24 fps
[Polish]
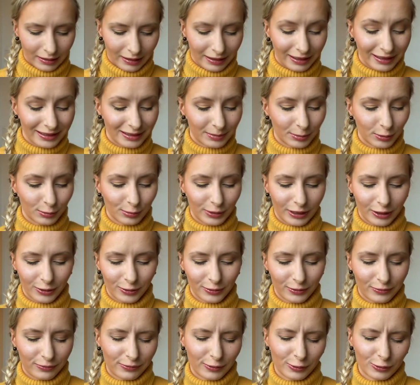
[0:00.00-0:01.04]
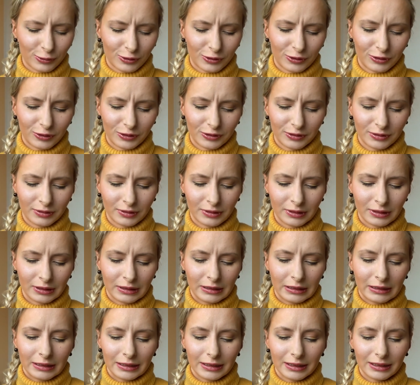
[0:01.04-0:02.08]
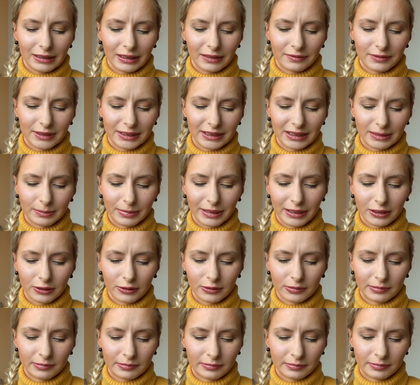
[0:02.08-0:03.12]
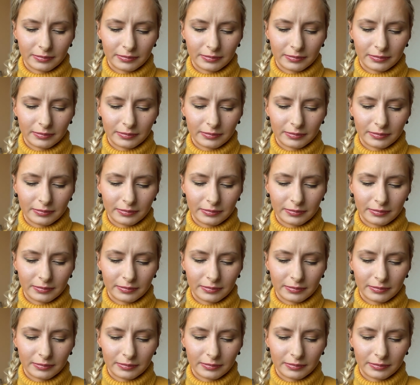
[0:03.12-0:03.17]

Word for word: A ja spróbuję otworzyć i nie wysypać.